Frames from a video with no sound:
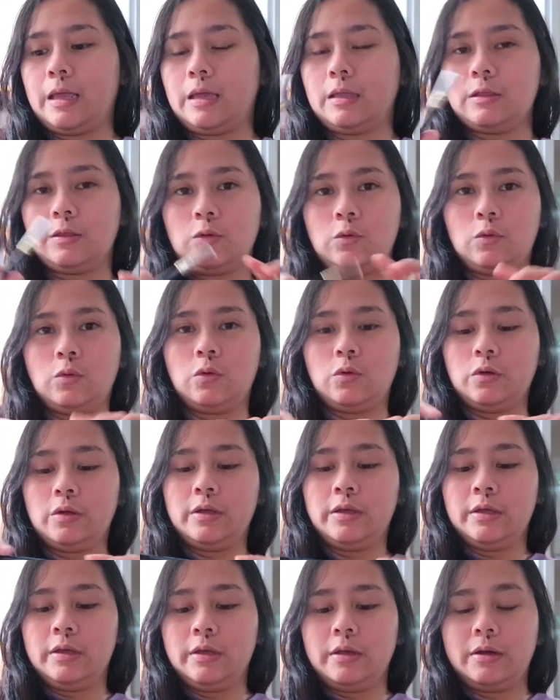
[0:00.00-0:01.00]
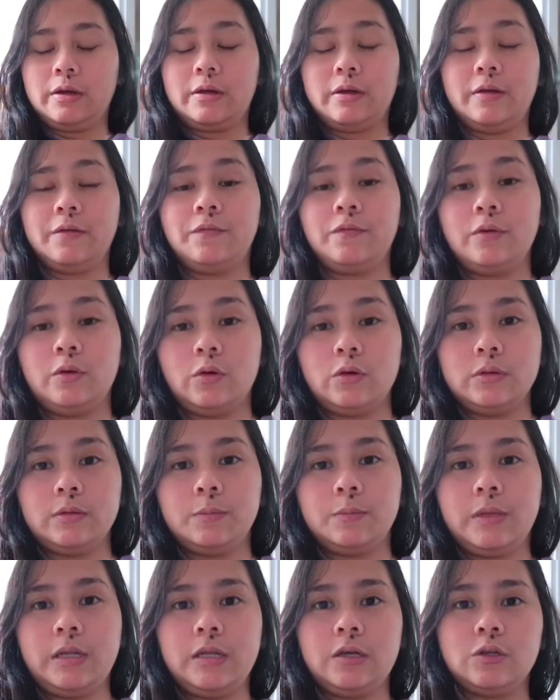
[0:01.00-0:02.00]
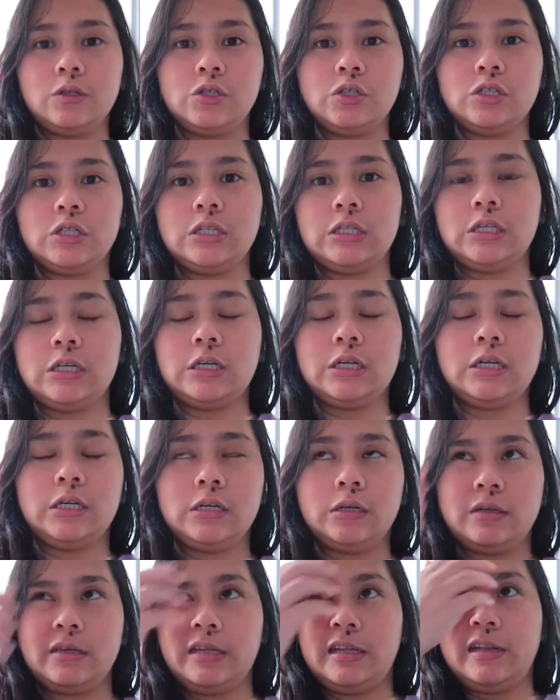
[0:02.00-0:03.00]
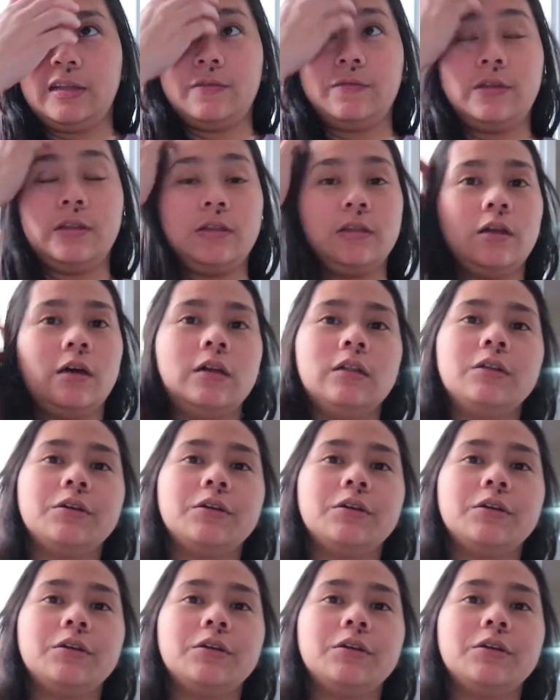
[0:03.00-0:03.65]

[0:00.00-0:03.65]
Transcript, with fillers: Itong Revlon. Bili ko siya ng $11.